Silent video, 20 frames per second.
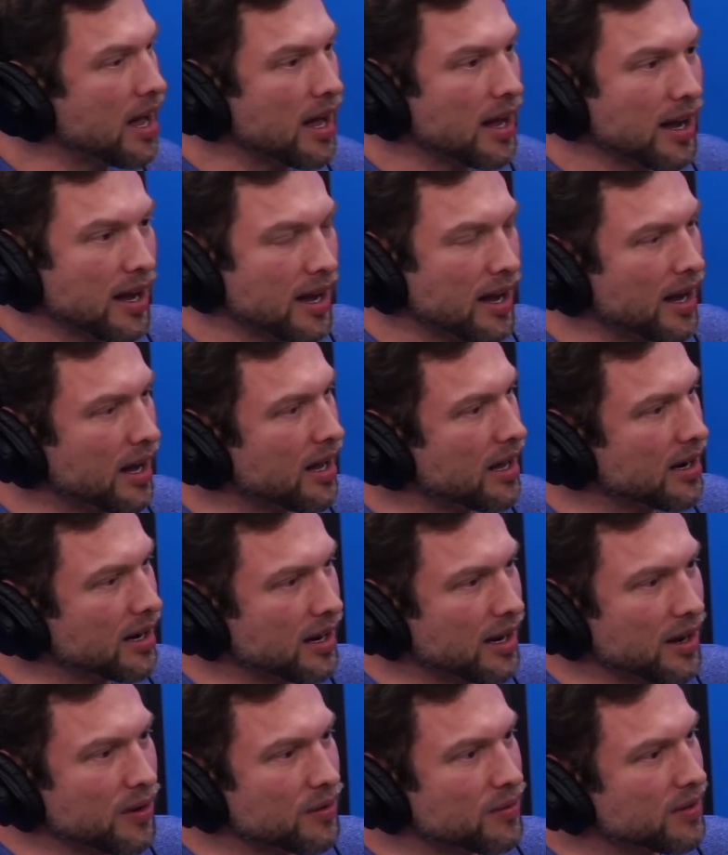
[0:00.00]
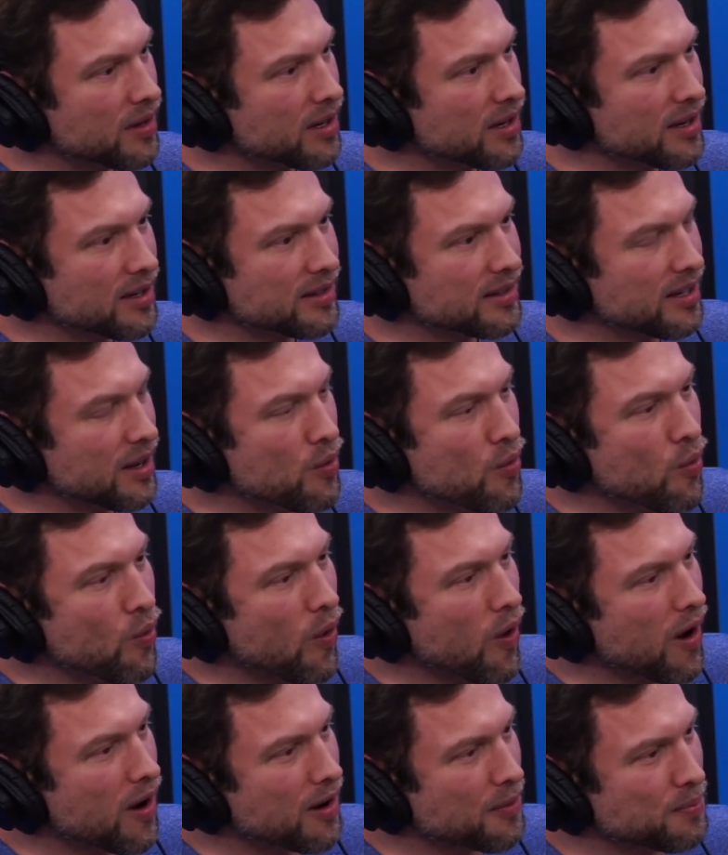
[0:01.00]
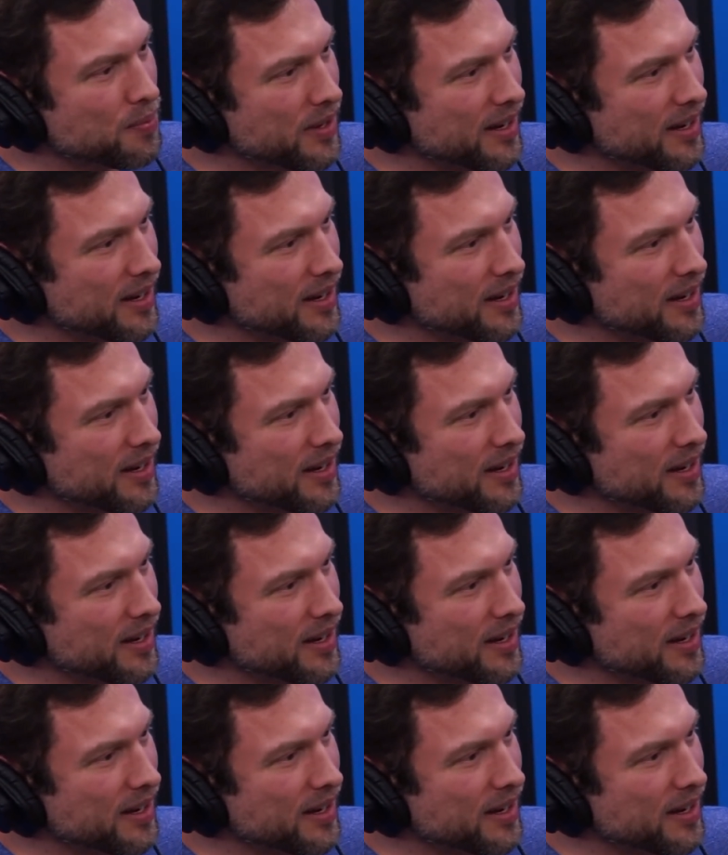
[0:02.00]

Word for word: É, Cara, é um, é, tem um warp